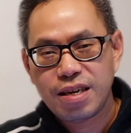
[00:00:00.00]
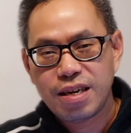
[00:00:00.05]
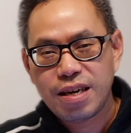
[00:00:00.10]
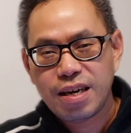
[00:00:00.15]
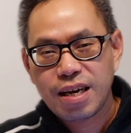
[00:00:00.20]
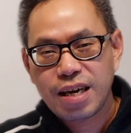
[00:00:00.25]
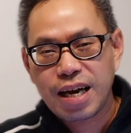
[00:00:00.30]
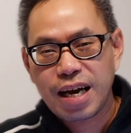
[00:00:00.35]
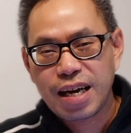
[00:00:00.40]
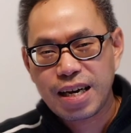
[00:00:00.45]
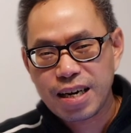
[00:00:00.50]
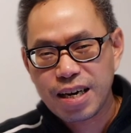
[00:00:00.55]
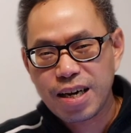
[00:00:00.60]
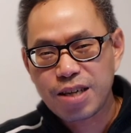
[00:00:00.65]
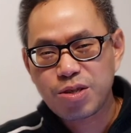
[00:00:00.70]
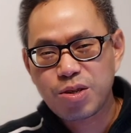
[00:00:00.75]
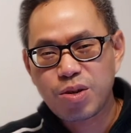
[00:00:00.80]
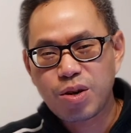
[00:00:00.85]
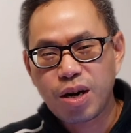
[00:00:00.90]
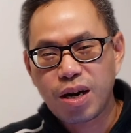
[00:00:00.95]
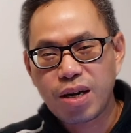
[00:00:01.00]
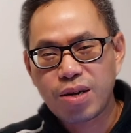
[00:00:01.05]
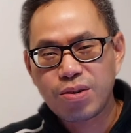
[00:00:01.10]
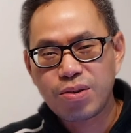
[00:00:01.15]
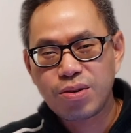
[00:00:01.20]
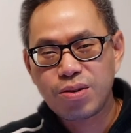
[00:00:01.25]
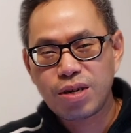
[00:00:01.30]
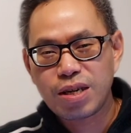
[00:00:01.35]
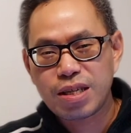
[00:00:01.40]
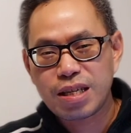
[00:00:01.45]
Karena
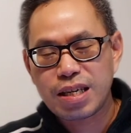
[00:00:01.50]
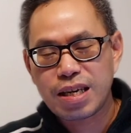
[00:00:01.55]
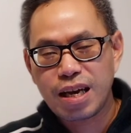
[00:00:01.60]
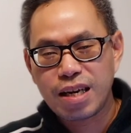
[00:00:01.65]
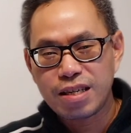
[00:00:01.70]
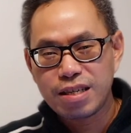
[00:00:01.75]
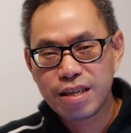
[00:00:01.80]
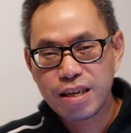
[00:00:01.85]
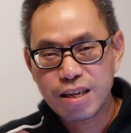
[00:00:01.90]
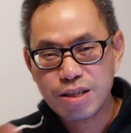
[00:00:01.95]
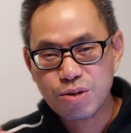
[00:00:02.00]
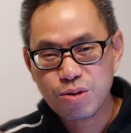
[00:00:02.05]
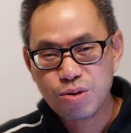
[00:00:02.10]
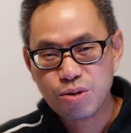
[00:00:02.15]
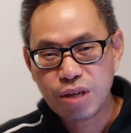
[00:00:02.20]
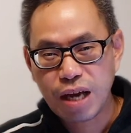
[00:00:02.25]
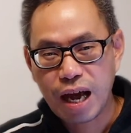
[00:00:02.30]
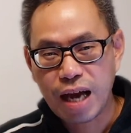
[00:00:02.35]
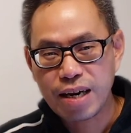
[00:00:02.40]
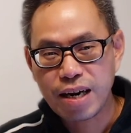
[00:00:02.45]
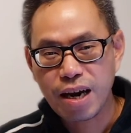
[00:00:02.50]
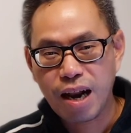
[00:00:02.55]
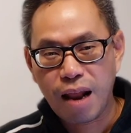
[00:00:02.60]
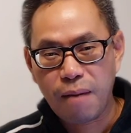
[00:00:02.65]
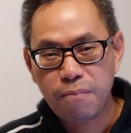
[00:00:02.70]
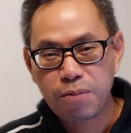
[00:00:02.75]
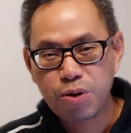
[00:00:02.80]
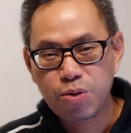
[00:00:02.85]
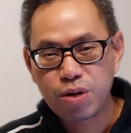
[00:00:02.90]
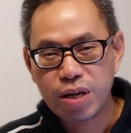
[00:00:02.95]
saudaraku, ketika Yesus ada
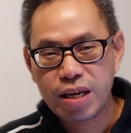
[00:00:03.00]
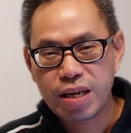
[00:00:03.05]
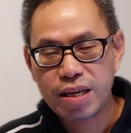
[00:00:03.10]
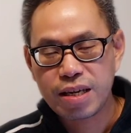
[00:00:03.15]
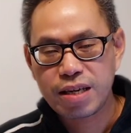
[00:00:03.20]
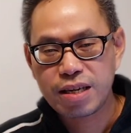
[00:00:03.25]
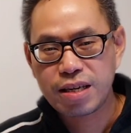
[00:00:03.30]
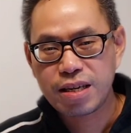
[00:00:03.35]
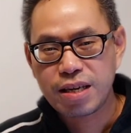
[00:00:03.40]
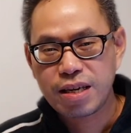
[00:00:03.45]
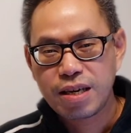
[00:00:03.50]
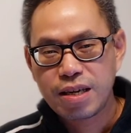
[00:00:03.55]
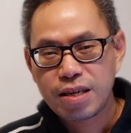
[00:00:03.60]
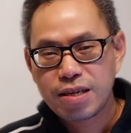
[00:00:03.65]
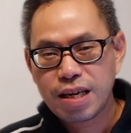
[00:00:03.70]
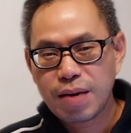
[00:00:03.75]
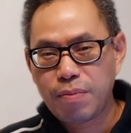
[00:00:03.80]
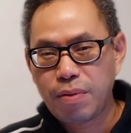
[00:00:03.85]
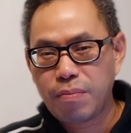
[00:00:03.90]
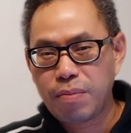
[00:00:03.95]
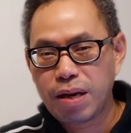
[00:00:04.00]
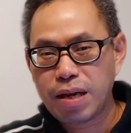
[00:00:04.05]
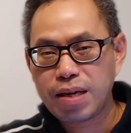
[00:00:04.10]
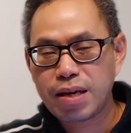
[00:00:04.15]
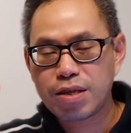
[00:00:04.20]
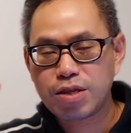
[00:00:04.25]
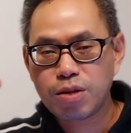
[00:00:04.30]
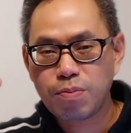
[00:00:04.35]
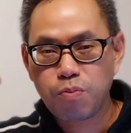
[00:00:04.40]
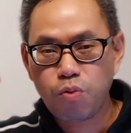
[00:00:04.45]
dalam dunia ini, dia memiliki
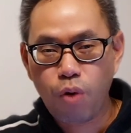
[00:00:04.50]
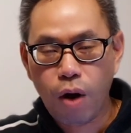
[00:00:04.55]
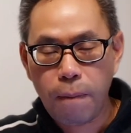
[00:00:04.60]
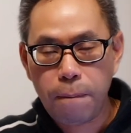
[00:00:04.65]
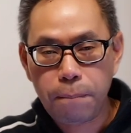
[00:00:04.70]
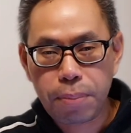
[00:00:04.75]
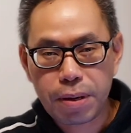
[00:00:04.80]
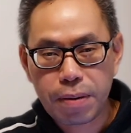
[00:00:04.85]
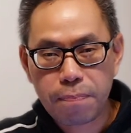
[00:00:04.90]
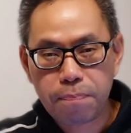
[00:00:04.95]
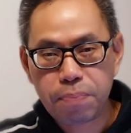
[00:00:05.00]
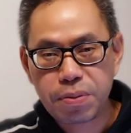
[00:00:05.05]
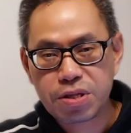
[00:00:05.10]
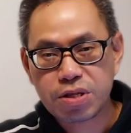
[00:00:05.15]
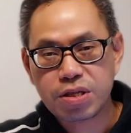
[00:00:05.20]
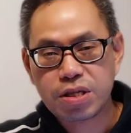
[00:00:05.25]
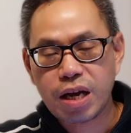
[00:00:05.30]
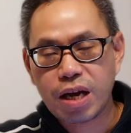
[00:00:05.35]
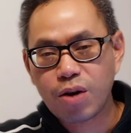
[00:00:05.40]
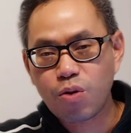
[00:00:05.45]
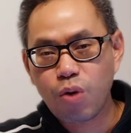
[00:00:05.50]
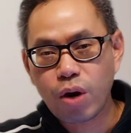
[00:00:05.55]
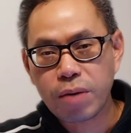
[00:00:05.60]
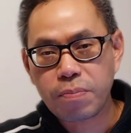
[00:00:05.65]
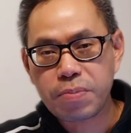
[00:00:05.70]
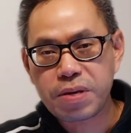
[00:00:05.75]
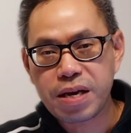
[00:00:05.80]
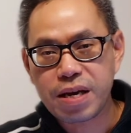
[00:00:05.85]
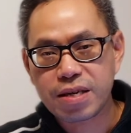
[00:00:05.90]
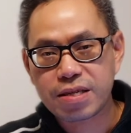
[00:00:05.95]
sebuah purpose yang luar
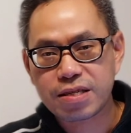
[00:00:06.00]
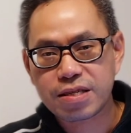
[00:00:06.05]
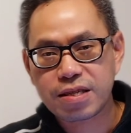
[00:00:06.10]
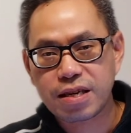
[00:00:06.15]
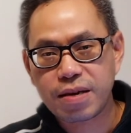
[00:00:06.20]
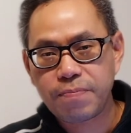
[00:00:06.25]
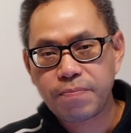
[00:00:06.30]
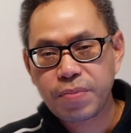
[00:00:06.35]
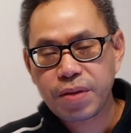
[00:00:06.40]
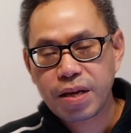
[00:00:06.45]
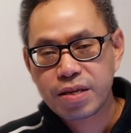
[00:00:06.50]
biasa.